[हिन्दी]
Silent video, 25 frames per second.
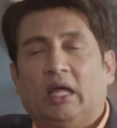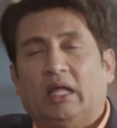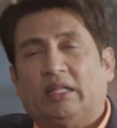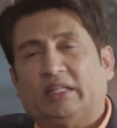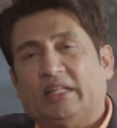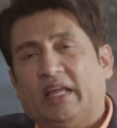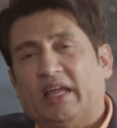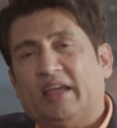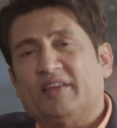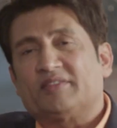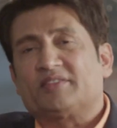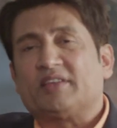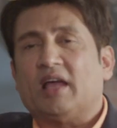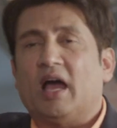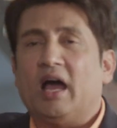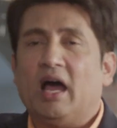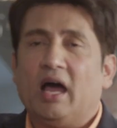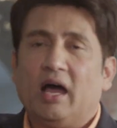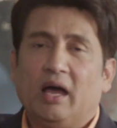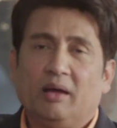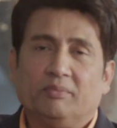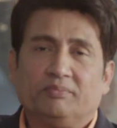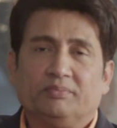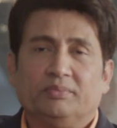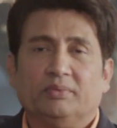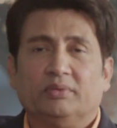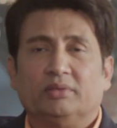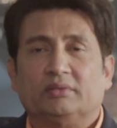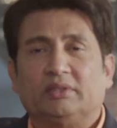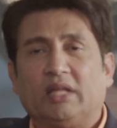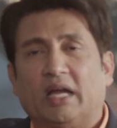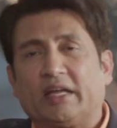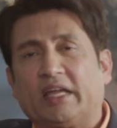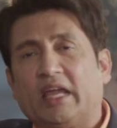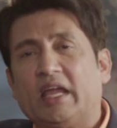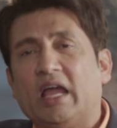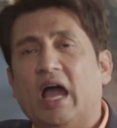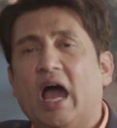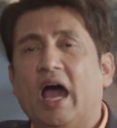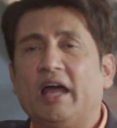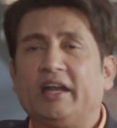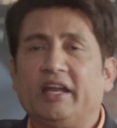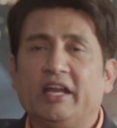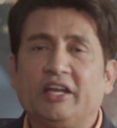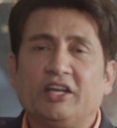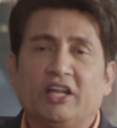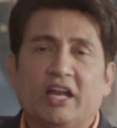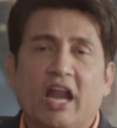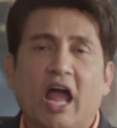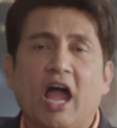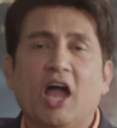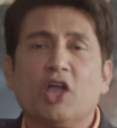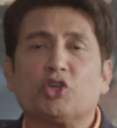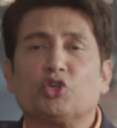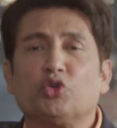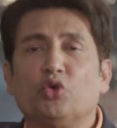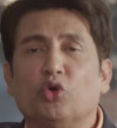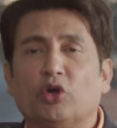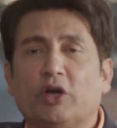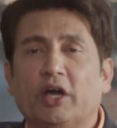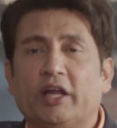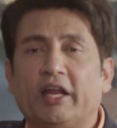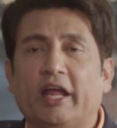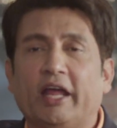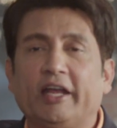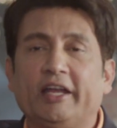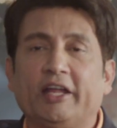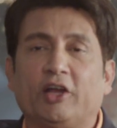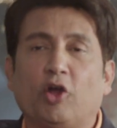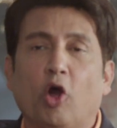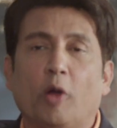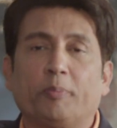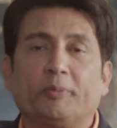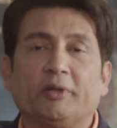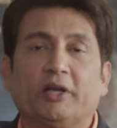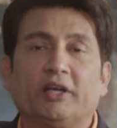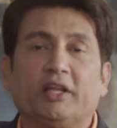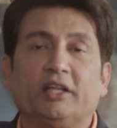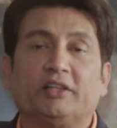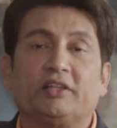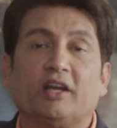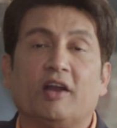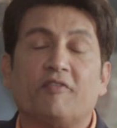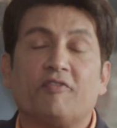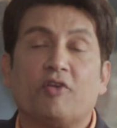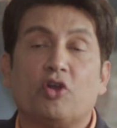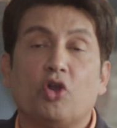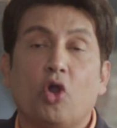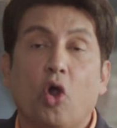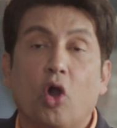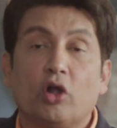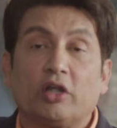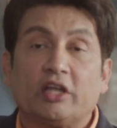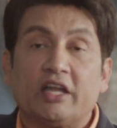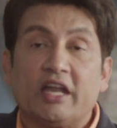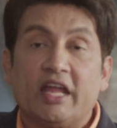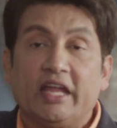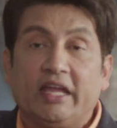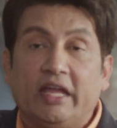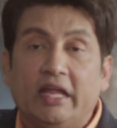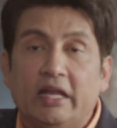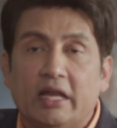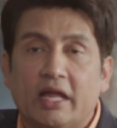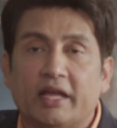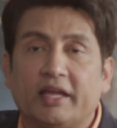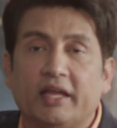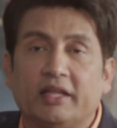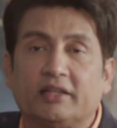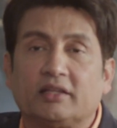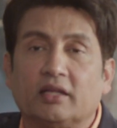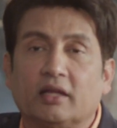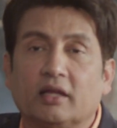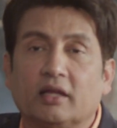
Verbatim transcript: देव साहब थके हारे निराश होकर हेलीकॉप्टर की तरफ लौटने ही लगे थे